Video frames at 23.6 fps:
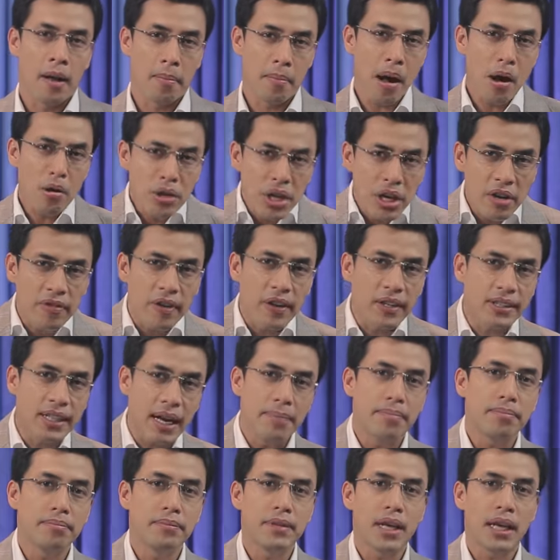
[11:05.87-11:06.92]
Bao nhiêu phần
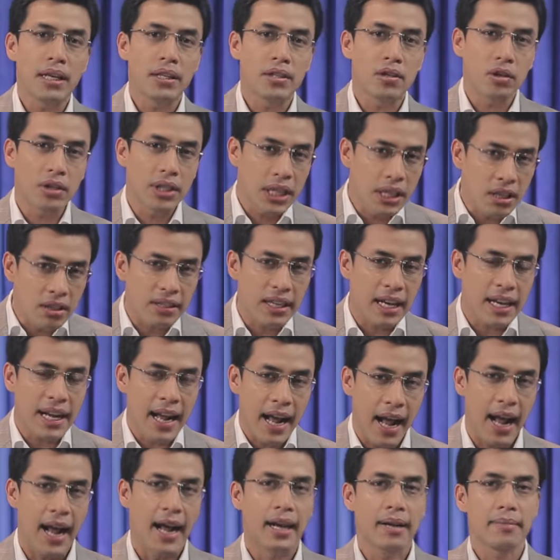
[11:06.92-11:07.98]
trăm dành cho chiến lược ngắn
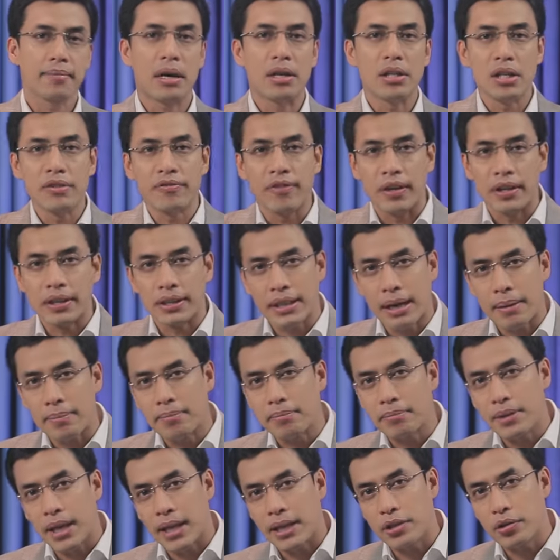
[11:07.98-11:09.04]
hạn, bao nhiêu phần
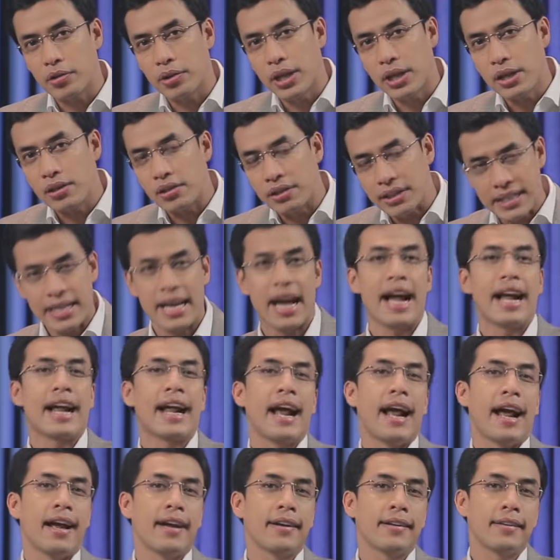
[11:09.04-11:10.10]
trăm dành cho chiến lược dài
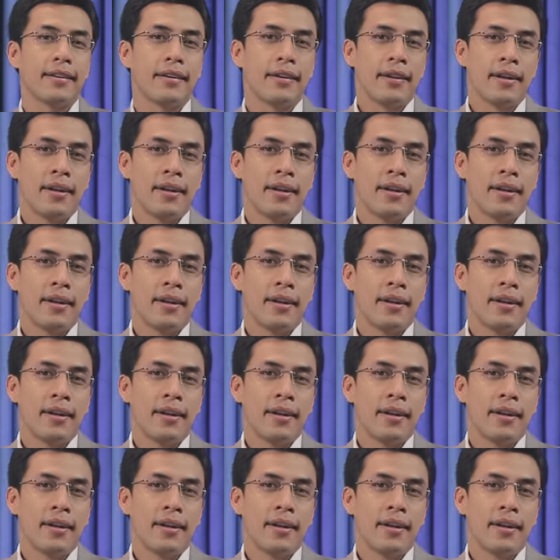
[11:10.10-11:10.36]
hạn.